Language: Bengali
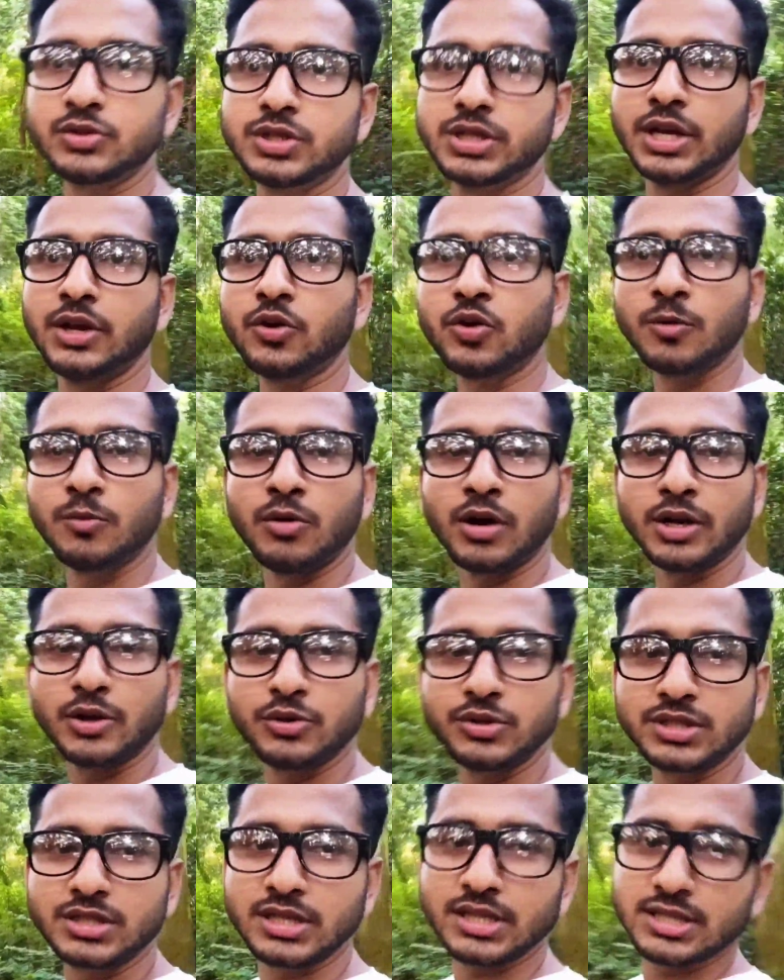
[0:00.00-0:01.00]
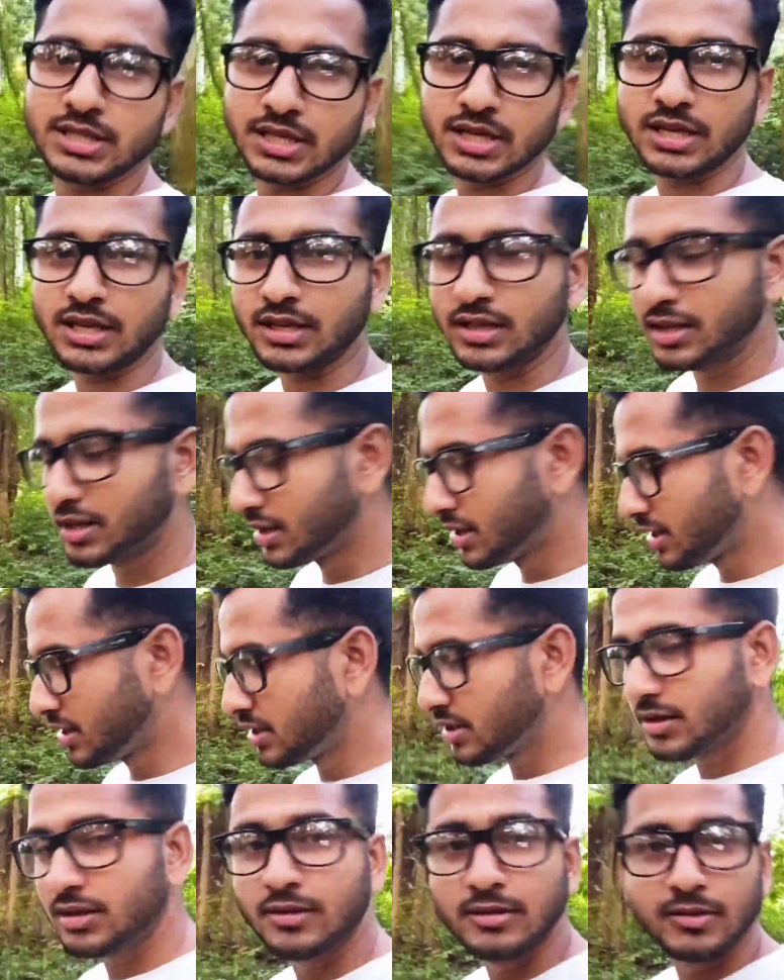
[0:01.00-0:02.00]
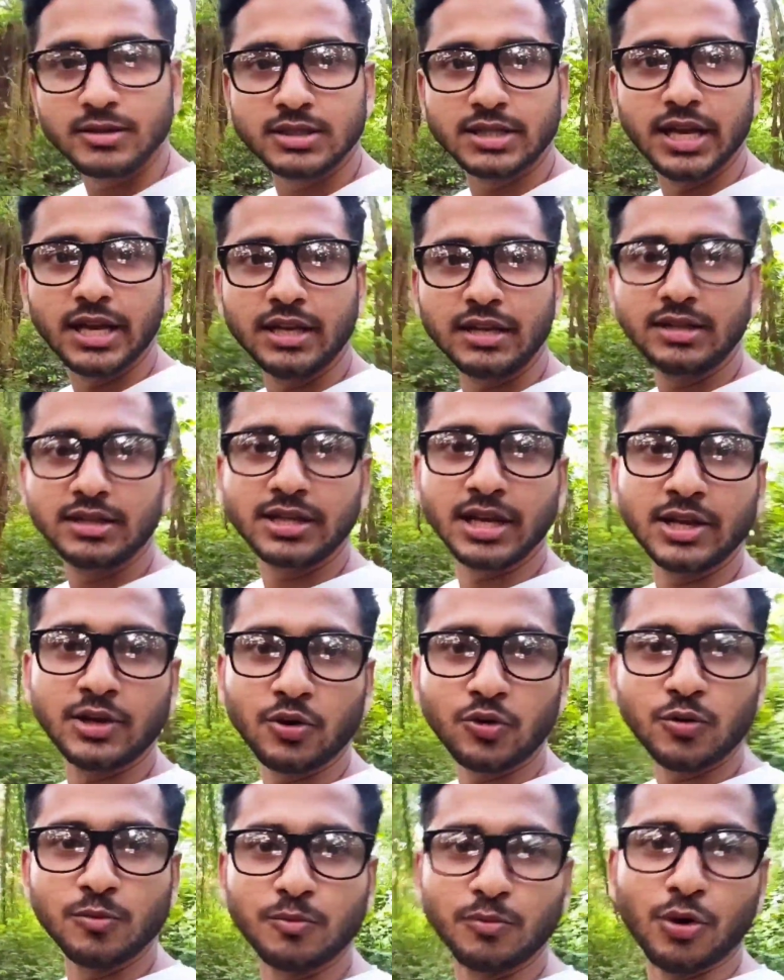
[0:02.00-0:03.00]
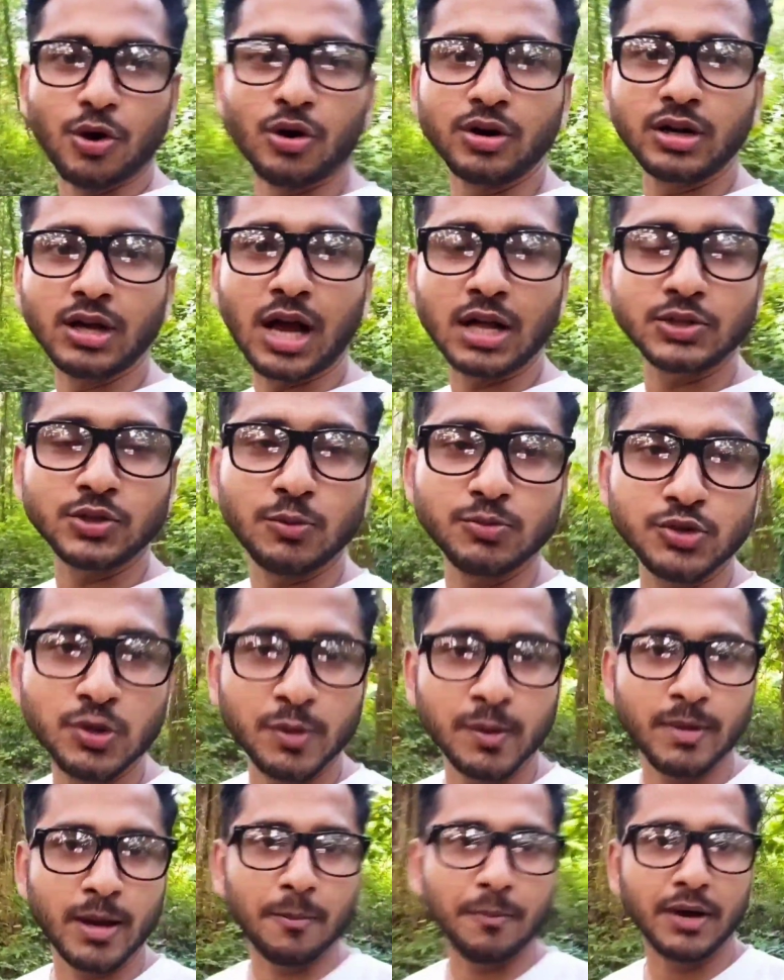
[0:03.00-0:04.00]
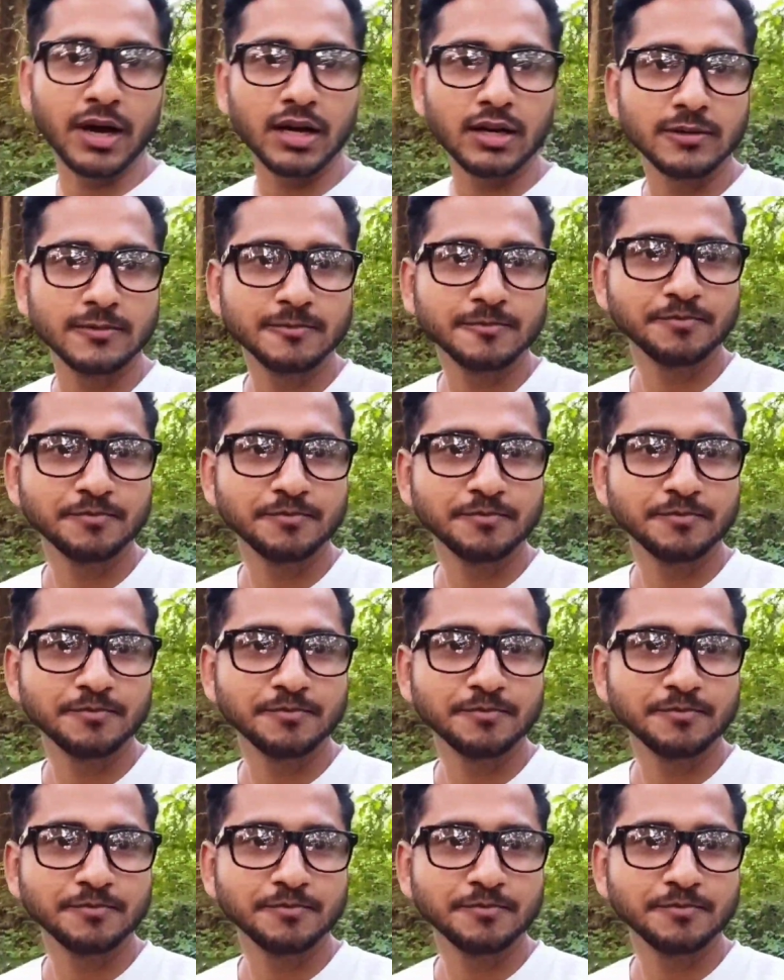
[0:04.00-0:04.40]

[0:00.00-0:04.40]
তো সেরকম মনে হচ্ছে যে সেই সেই রকম বন গা ছমছমে ব্যাপার